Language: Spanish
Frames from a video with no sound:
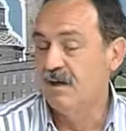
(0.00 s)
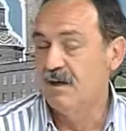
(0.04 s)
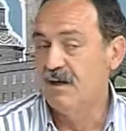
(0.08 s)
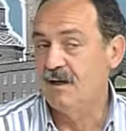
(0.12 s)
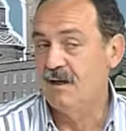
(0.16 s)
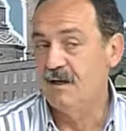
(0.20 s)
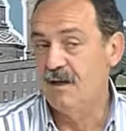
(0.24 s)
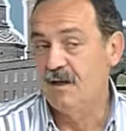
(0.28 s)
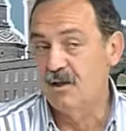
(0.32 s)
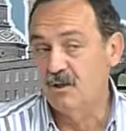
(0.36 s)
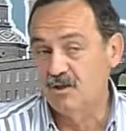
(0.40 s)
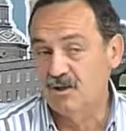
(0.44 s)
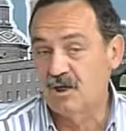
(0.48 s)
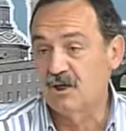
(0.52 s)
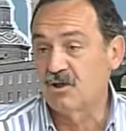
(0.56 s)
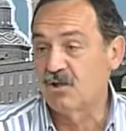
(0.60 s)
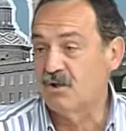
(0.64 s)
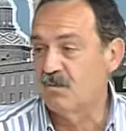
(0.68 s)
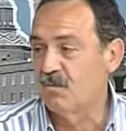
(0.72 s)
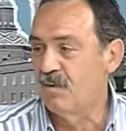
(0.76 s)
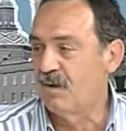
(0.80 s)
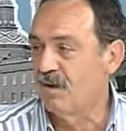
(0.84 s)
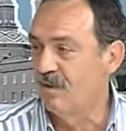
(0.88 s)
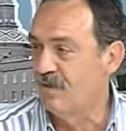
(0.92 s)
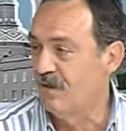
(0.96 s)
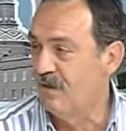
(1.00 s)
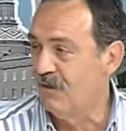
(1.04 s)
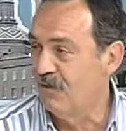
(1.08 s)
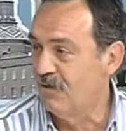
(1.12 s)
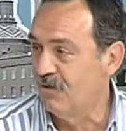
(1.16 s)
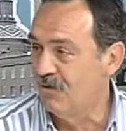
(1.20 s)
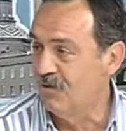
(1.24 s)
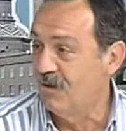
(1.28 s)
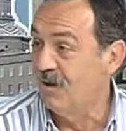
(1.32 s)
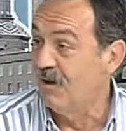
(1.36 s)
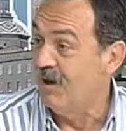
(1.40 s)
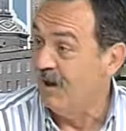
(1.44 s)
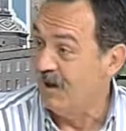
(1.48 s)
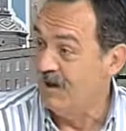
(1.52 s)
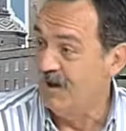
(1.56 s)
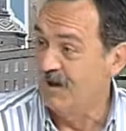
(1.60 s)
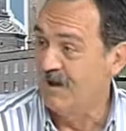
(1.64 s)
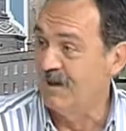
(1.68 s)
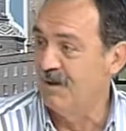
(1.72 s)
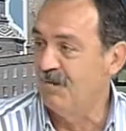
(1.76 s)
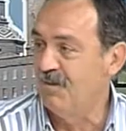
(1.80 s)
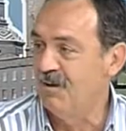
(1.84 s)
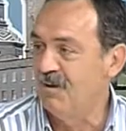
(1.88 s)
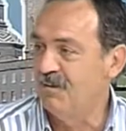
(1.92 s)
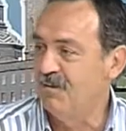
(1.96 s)
y nos ha sorprendido
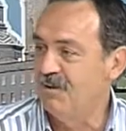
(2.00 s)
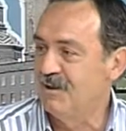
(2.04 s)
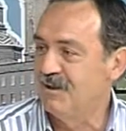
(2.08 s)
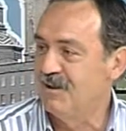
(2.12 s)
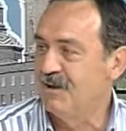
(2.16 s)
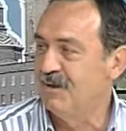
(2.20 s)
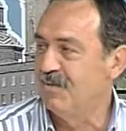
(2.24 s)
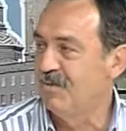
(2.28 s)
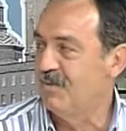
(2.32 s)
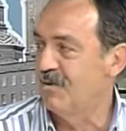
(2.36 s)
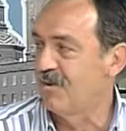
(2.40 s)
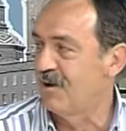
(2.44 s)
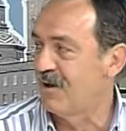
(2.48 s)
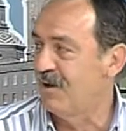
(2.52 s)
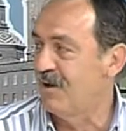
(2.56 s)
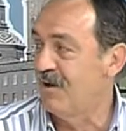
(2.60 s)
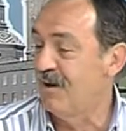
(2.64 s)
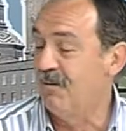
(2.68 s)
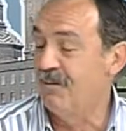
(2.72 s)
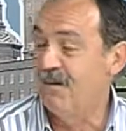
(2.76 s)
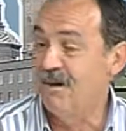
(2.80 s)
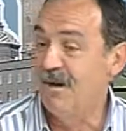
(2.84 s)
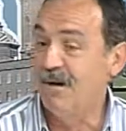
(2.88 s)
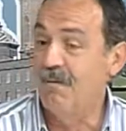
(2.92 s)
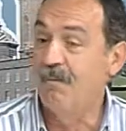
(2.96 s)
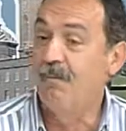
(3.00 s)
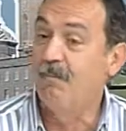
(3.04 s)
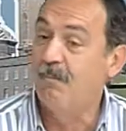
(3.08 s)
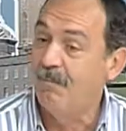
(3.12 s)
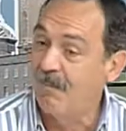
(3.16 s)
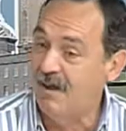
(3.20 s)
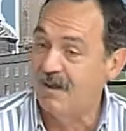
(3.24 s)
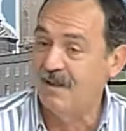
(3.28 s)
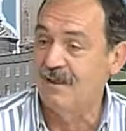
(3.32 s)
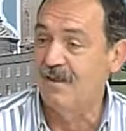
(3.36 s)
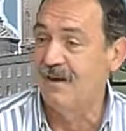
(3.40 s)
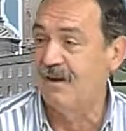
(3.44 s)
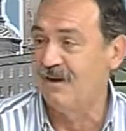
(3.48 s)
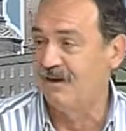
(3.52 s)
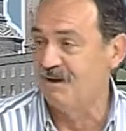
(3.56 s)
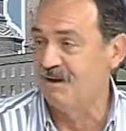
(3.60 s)
agradablemente porque había más de la que